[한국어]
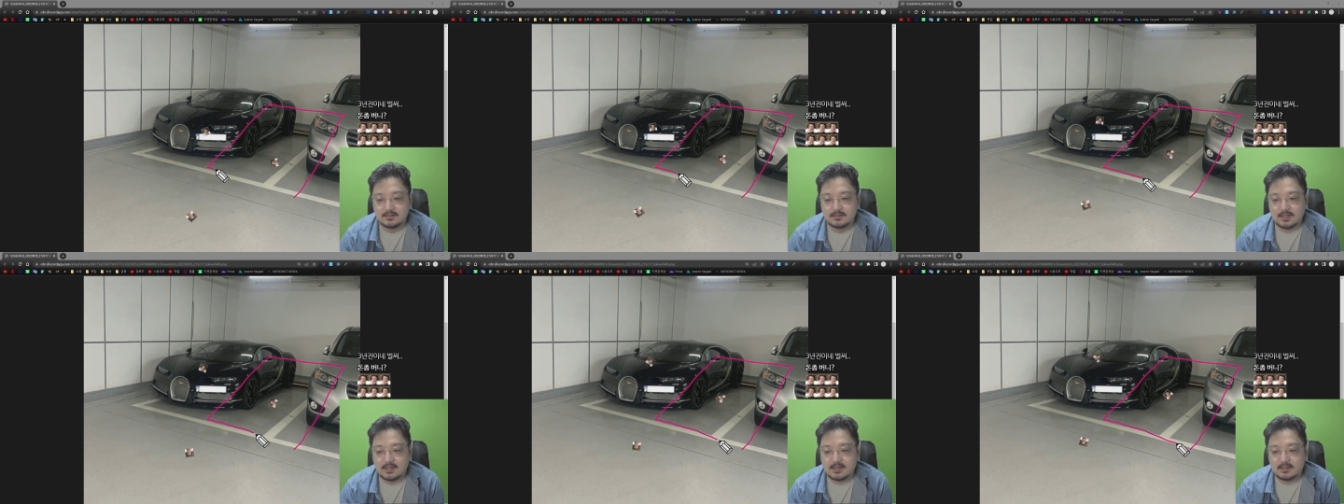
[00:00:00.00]

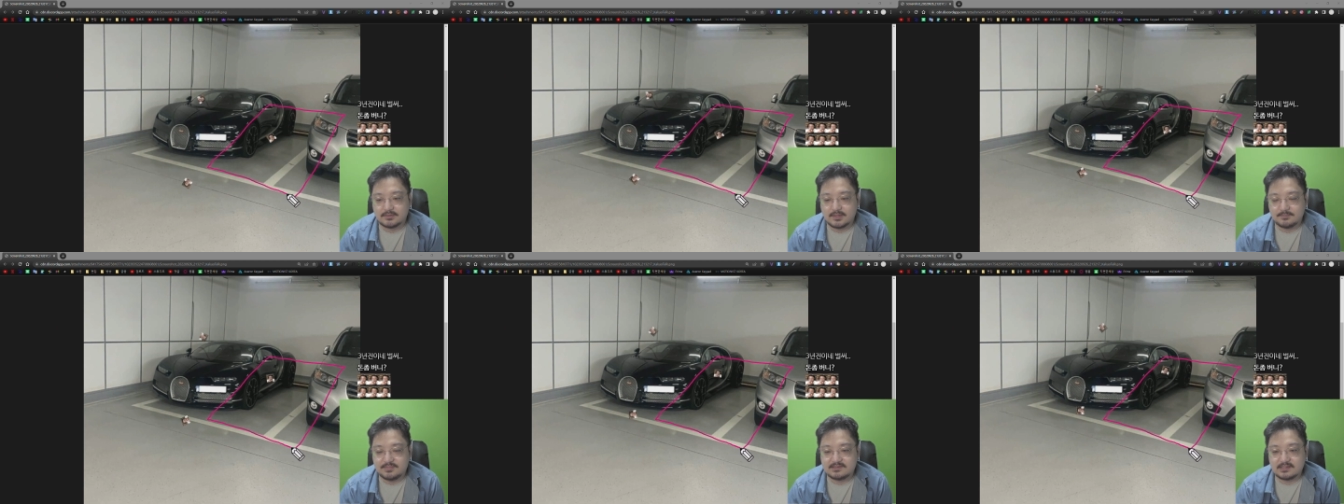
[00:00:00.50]
야 나
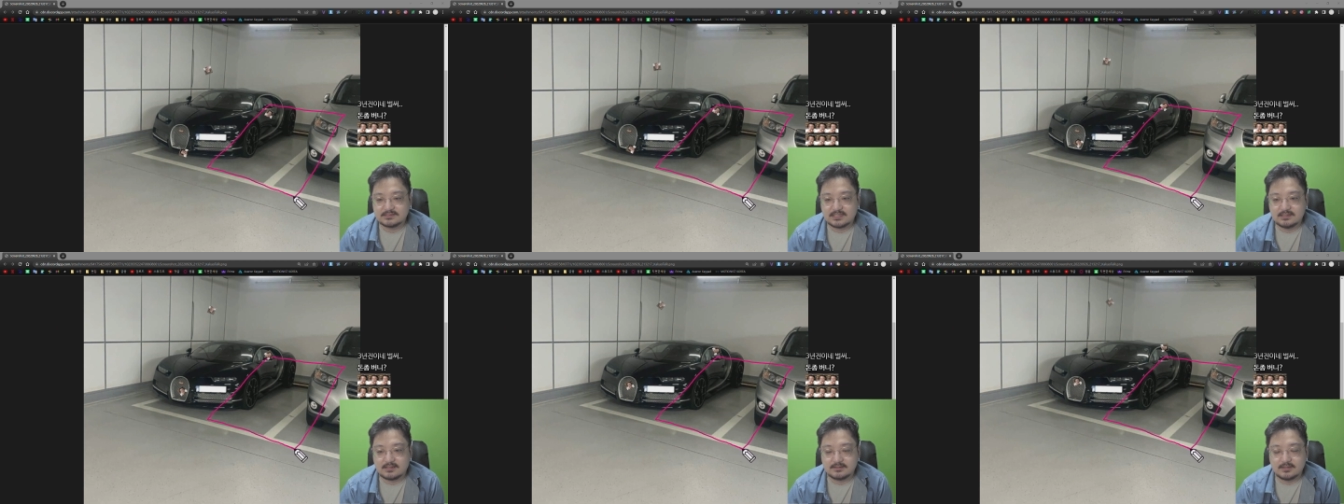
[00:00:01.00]
비싼
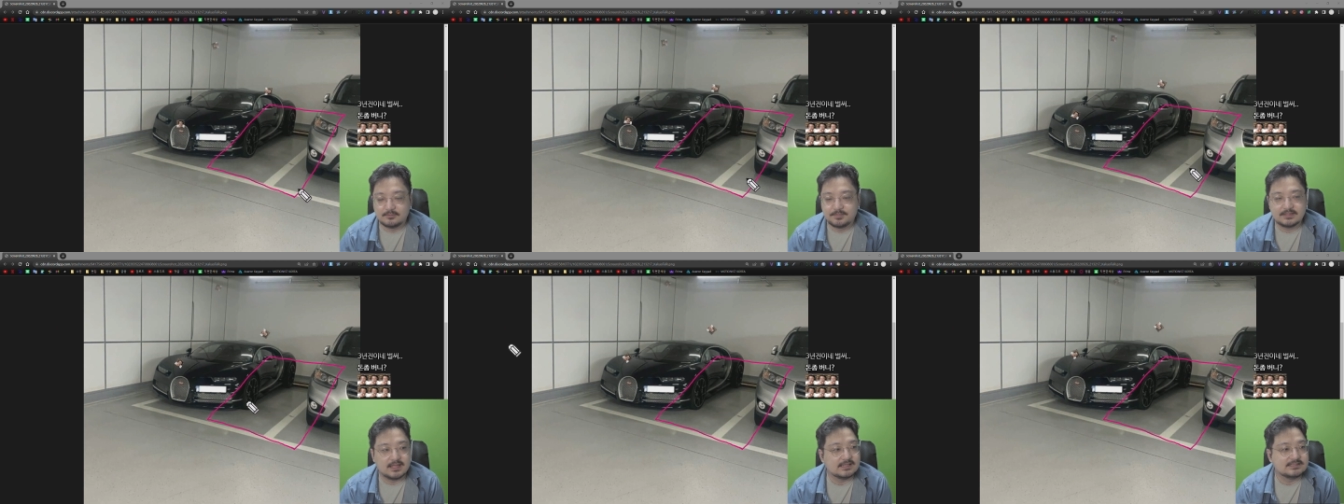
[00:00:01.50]
차니까 내 옆에
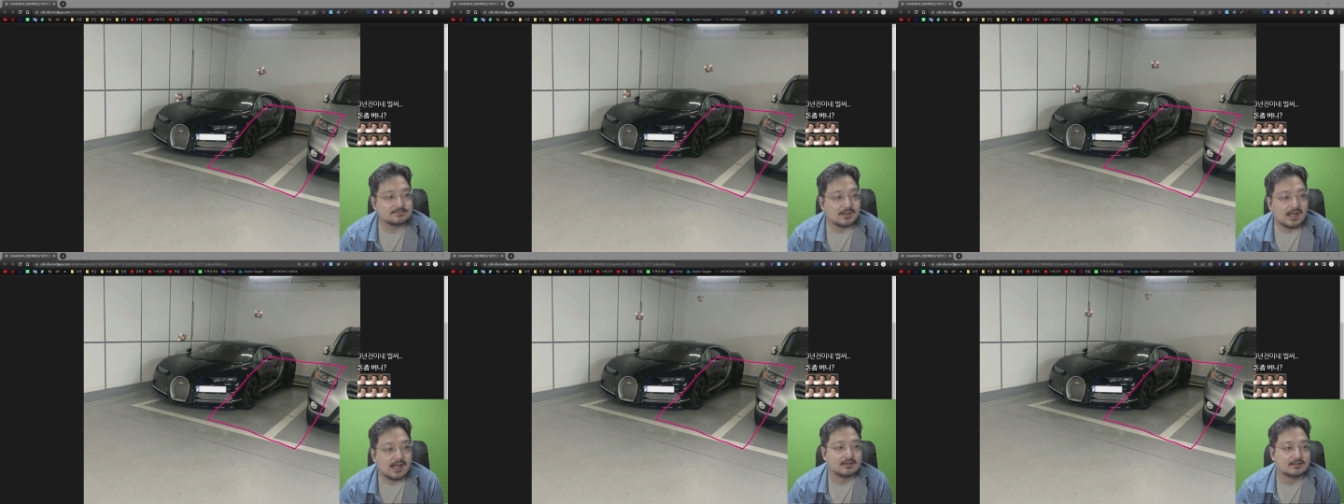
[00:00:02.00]
대지
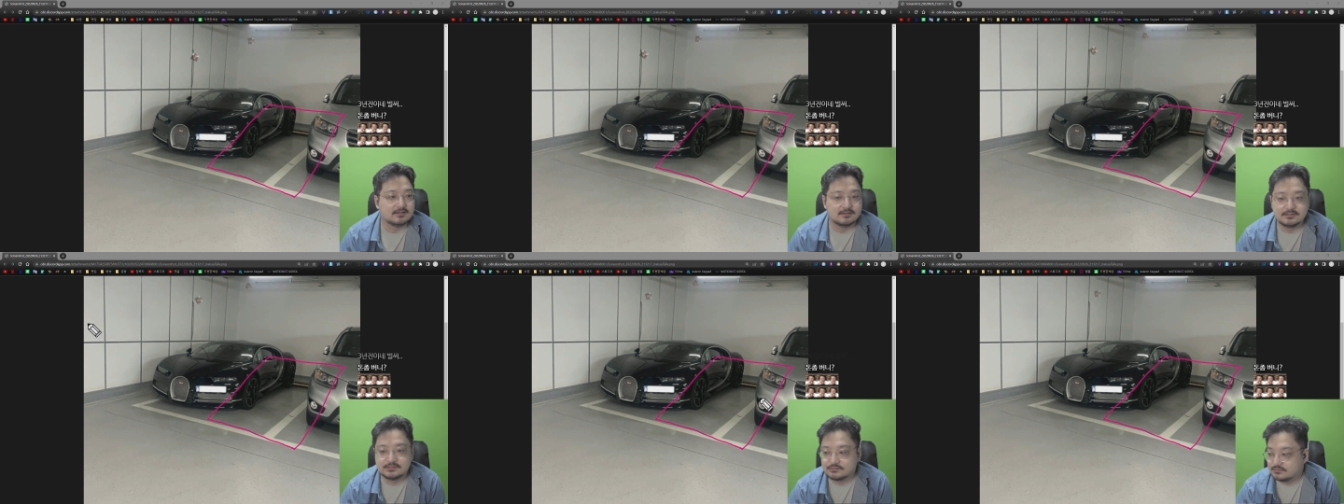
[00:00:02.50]
마 이런
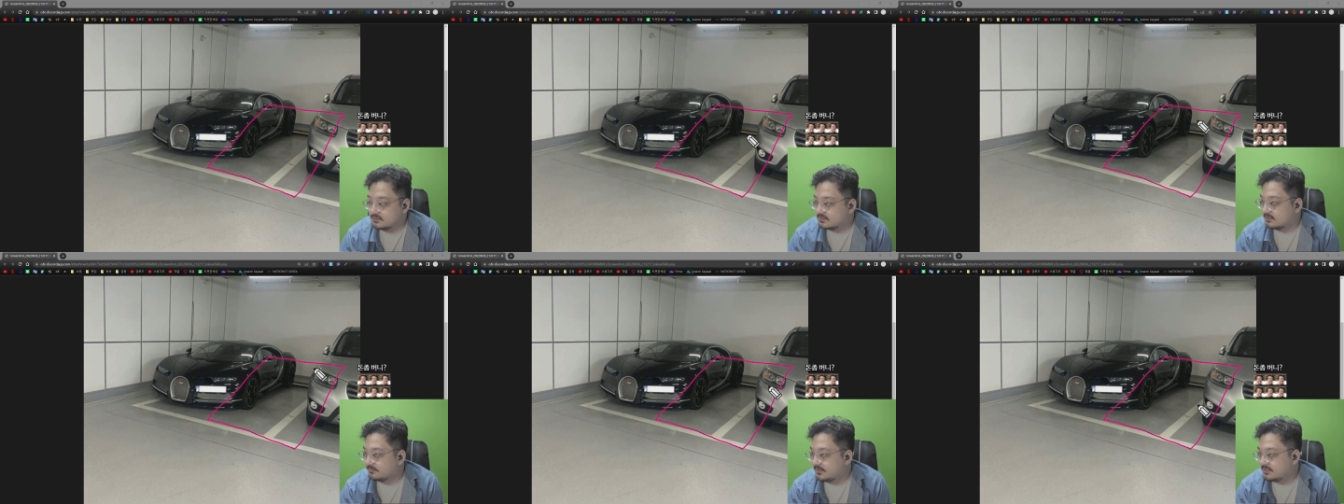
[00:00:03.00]
식으로 이렇게
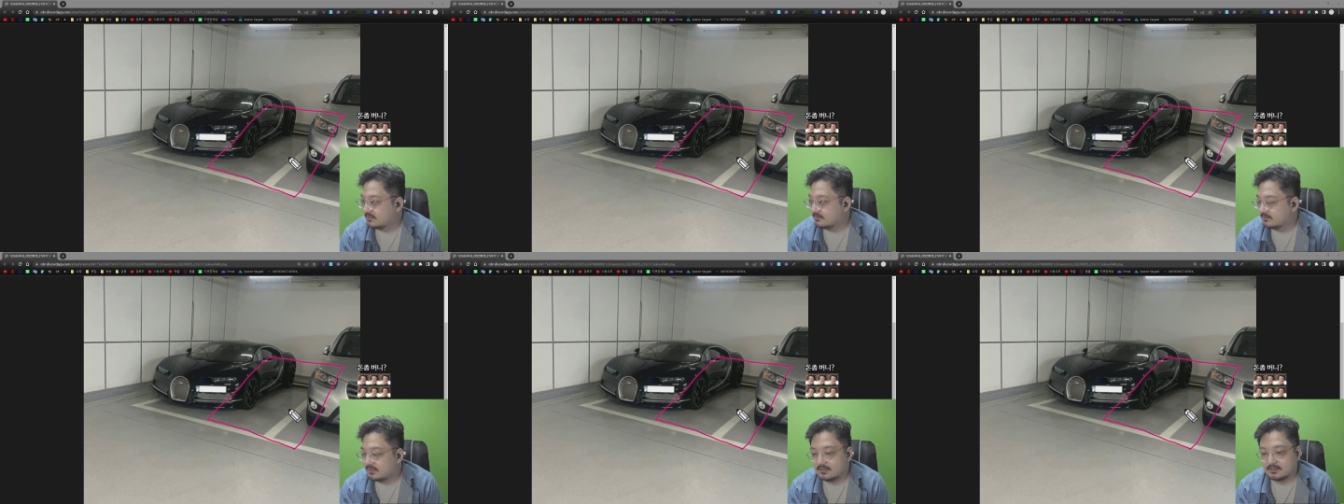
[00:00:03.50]
옆에
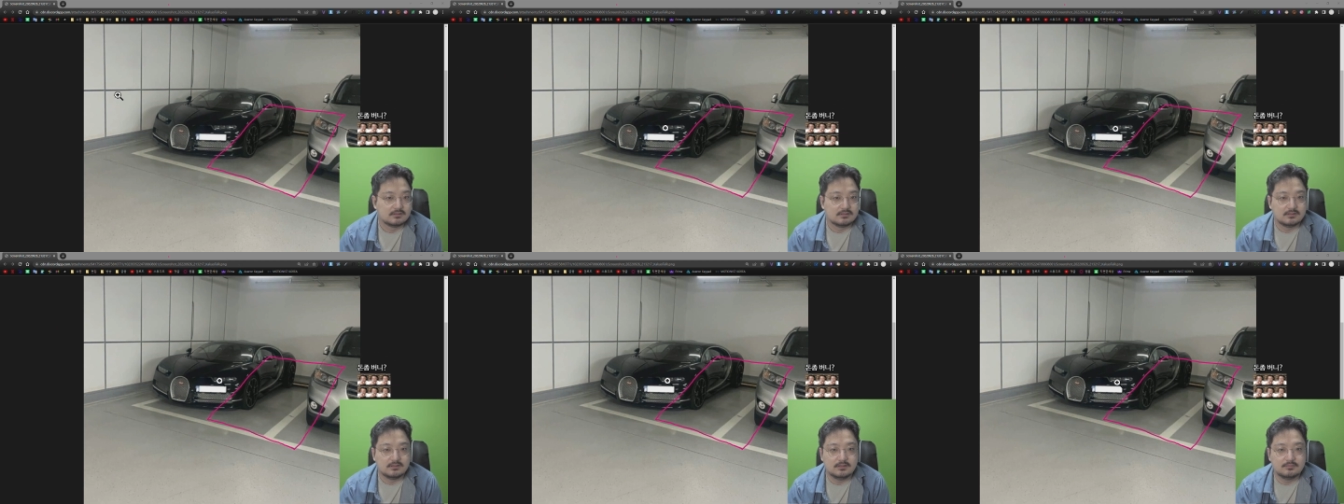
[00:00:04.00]
대는데
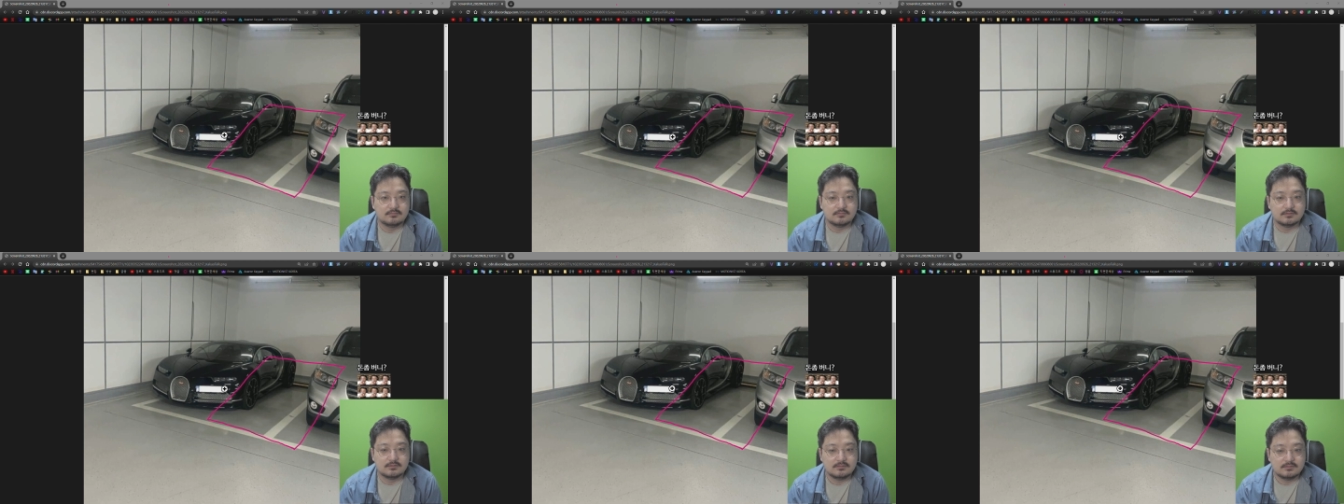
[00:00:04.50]

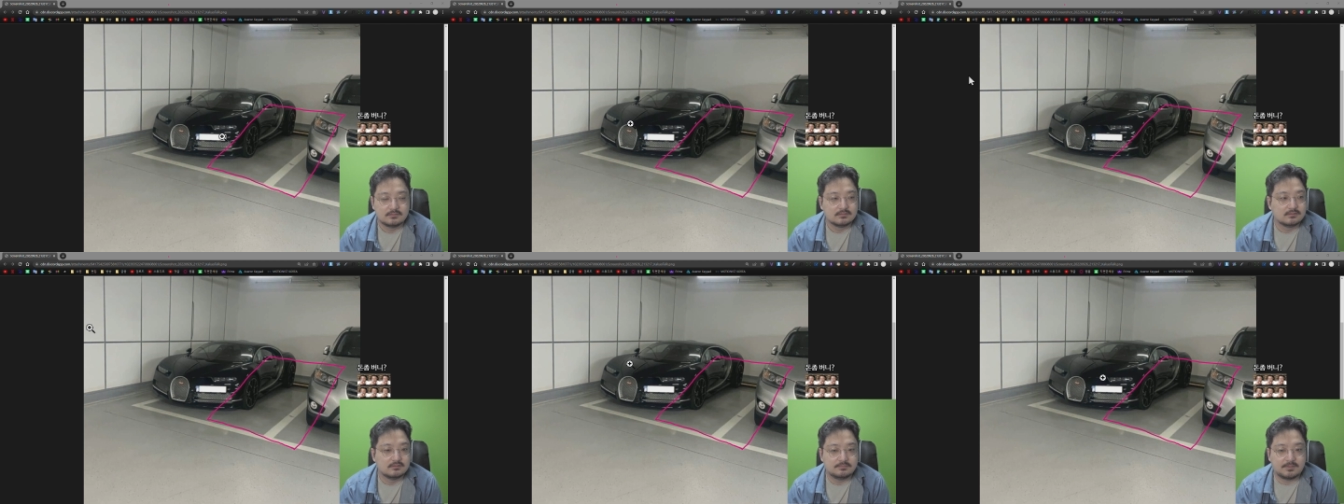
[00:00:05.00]
이분은
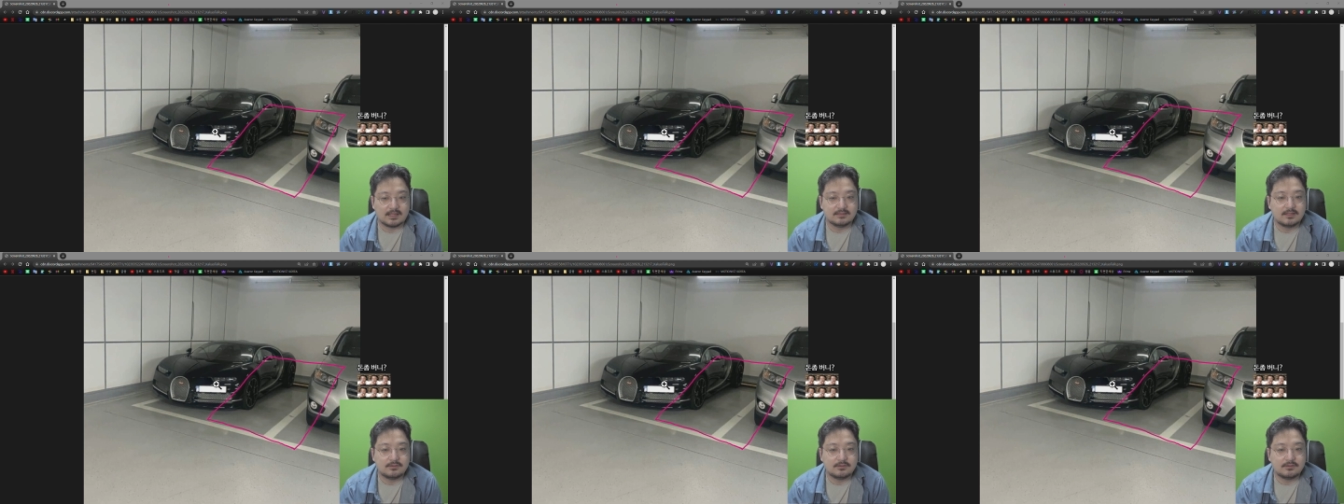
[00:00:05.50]
그거 반대로